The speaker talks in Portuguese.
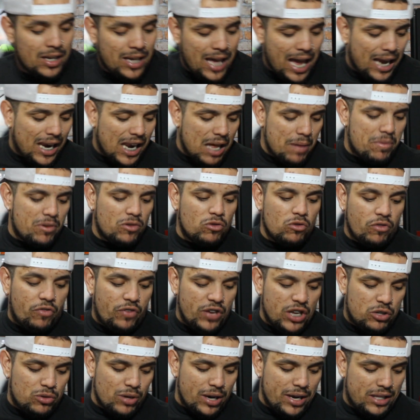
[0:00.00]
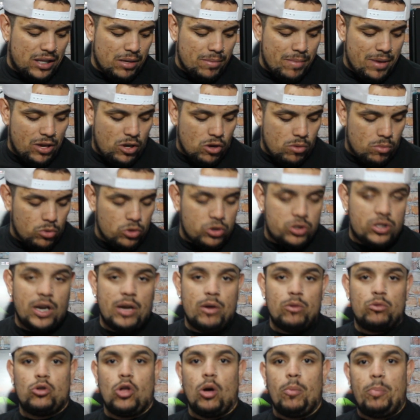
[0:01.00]
Quem lembra do vídeo aí também que eu
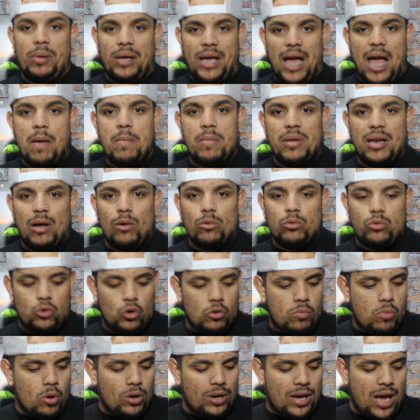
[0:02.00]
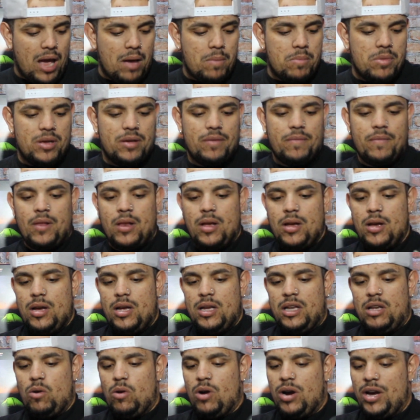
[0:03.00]
mostrei o Top Game, lá, né? o Turbo Game,
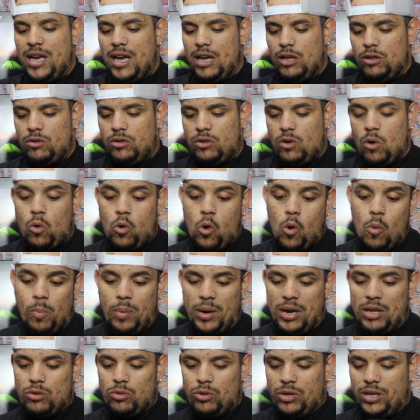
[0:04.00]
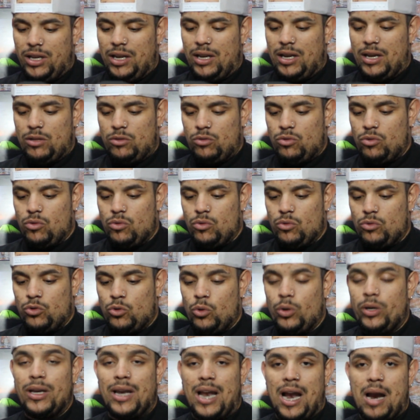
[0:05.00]
que eu ganhei, que eu comprei do, do,
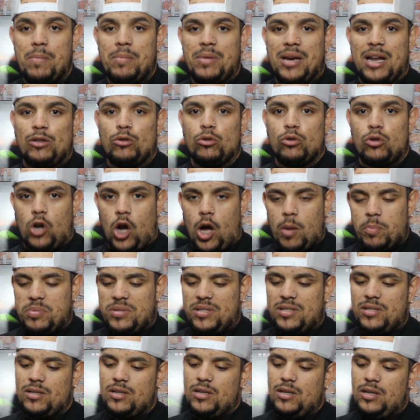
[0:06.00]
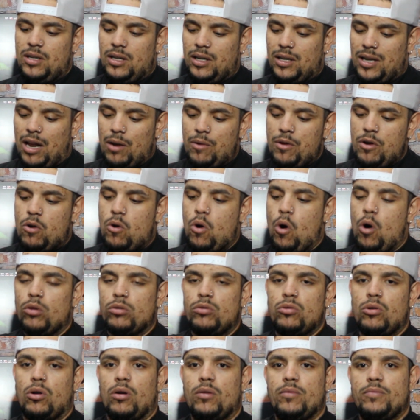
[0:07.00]
do Guilherme, né, do Drops, lá no
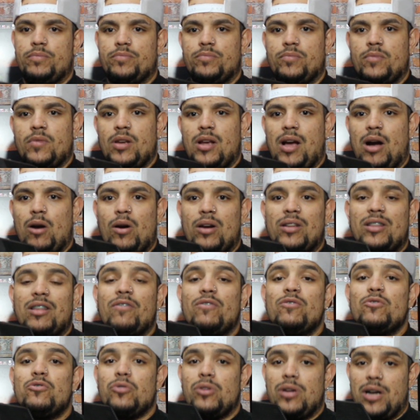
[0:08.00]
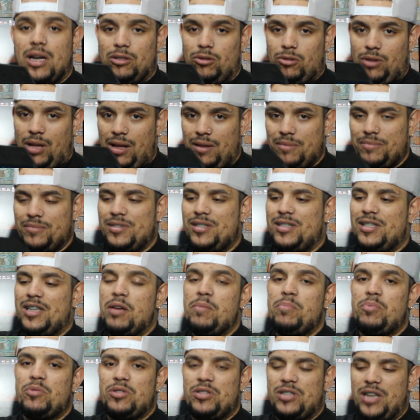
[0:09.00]
encontro. Agora tá funcionando, tá?
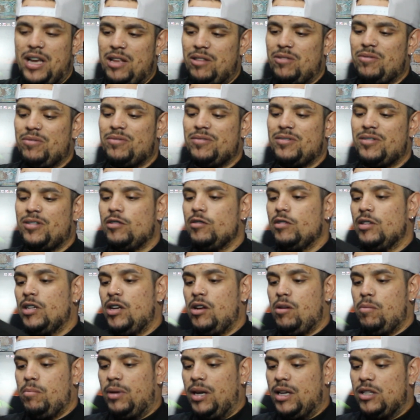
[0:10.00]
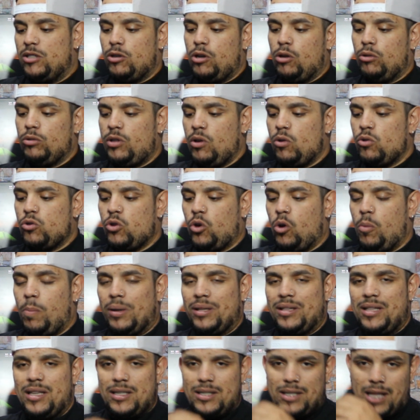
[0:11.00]
100%. Beleza, eu não tenho um jogo
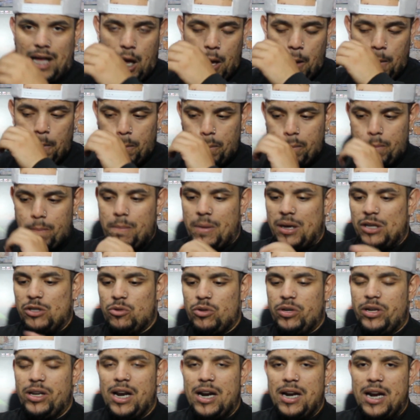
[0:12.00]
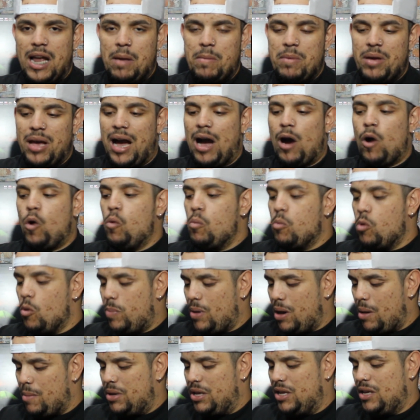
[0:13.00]
pra testar, mas o Guiller Game arrumou
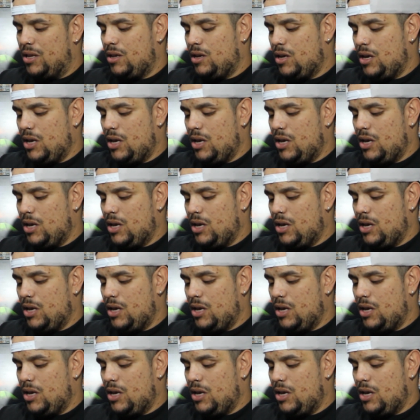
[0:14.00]
para mim.